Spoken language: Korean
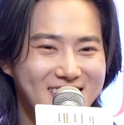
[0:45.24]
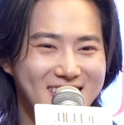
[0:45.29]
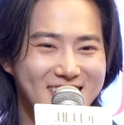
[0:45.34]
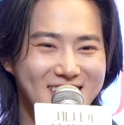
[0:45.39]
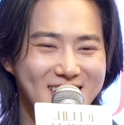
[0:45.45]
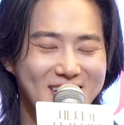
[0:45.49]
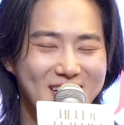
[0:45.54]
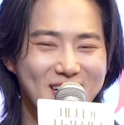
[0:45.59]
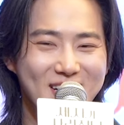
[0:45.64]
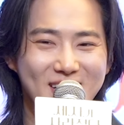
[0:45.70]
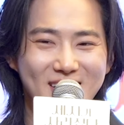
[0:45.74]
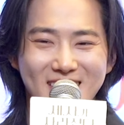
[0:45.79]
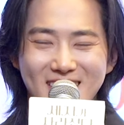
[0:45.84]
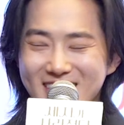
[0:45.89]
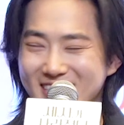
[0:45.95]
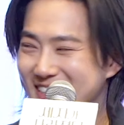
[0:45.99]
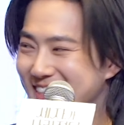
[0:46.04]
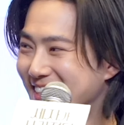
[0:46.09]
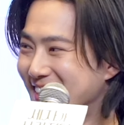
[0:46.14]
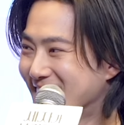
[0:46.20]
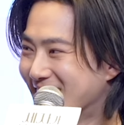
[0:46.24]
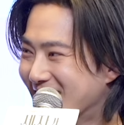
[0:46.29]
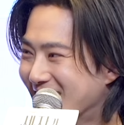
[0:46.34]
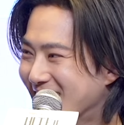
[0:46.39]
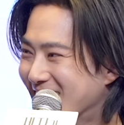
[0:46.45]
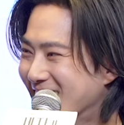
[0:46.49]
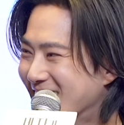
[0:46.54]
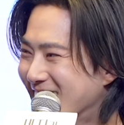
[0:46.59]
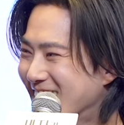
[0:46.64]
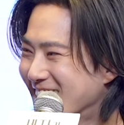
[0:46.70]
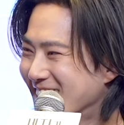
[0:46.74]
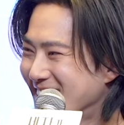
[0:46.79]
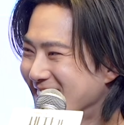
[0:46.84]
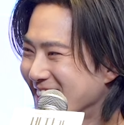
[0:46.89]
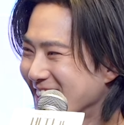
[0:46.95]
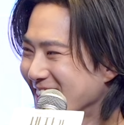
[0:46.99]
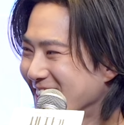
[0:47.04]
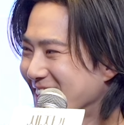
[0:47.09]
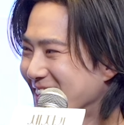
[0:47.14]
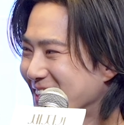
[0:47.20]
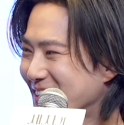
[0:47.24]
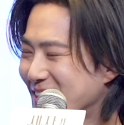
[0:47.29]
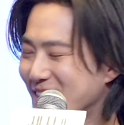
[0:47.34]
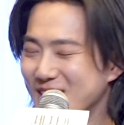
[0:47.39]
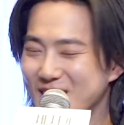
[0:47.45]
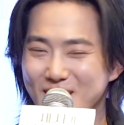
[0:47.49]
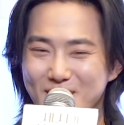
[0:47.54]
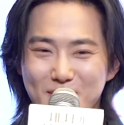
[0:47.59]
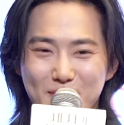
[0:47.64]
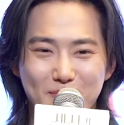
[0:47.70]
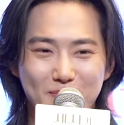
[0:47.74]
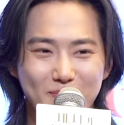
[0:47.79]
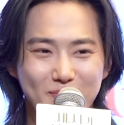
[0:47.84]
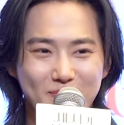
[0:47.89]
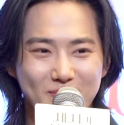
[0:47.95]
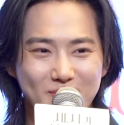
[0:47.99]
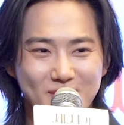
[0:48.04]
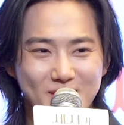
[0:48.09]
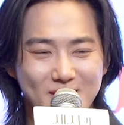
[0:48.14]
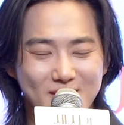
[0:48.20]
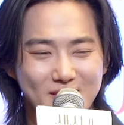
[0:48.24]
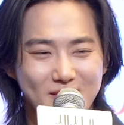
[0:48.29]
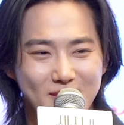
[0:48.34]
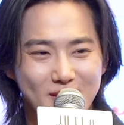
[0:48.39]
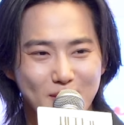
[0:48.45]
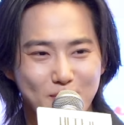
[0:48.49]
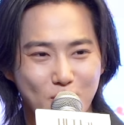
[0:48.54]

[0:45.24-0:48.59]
당연하죠. 네. 예. 네. 내일부터입니다.